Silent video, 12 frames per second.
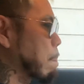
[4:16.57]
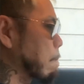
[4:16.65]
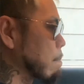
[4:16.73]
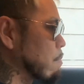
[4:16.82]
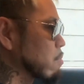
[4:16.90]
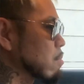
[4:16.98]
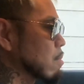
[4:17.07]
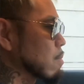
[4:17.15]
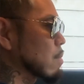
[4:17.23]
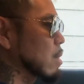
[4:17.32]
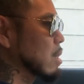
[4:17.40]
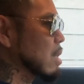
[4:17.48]
うん。
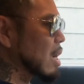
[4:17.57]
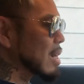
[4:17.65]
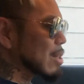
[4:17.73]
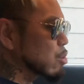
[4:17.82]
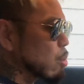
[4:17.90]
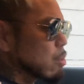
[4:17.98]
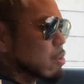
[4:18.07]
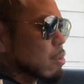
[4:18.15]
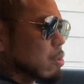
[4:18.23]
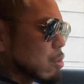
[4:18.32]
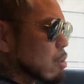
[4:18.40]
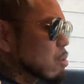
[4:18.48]
だから、どん
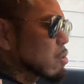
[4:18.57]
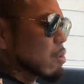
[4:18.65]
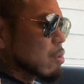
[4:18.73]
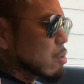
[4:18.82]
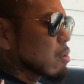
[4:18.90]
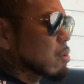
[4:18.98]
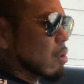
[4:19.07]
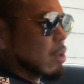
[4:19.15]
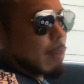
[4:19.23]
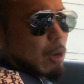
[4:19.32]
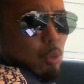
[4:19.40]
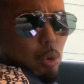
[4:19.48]
どん今、
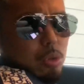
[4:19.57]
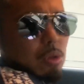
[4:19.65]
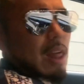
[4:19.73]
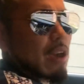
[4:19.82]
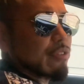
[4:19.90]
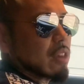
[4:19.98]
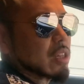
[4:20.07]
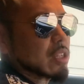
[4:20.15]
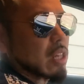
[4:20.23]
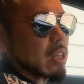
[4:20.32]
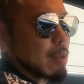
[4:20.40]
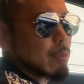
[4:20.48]
ゴールドライフになってき
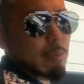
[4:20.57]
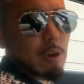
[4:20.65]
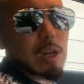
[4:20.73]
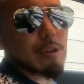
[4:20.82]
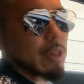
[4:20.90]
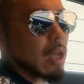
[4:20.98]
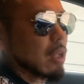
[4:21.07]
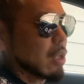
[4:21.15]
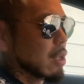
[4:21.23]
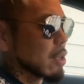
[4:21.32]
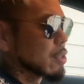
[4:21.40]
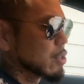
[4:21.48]
てんだよ。みんなわかるよね。
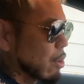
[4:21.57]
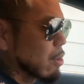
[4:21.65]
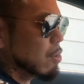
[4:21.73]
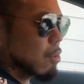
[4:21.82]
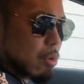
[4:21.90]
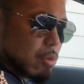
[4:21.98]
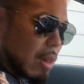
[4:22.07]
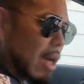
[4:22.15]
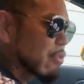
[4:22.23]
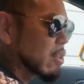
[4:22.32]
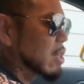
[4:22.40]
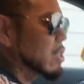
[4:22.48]
そう、
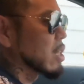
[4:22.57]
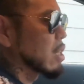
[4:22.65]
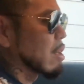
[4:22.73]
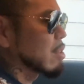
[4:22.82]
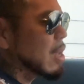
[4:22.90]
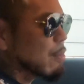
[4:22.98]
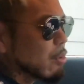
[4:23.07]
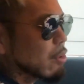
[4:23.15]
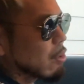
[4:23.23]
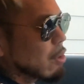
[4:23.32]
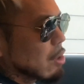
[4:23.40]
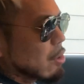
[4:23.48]
ゴールドライフになってきてんだよ。で
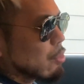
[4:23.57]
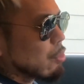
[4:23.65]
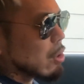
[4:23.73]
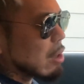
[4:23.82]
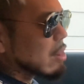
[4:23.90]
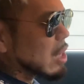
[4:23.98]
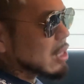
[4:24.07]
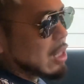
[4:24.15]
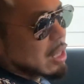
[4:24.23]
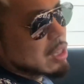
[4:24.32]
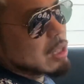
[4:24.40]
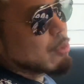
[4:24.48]
も、俺の中では
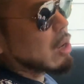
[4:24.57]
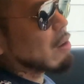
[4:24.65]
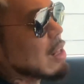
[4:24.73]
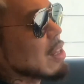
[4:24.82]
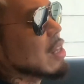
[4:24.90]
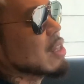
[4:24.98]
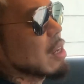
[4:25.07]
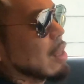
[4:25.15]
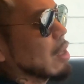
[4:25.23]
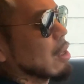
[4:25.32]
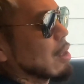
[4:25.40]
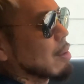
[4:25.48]
何にも変わらないんだよ
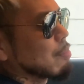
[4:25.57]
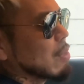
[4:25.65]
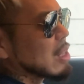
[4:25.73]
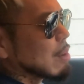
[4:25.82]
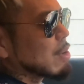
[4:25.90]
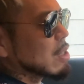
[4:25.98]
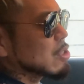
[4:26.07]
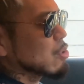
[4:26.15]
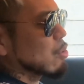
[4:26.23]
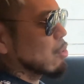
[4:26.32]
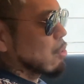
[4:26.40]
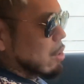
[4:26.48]
ね。まだまだ
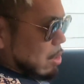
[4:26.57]
目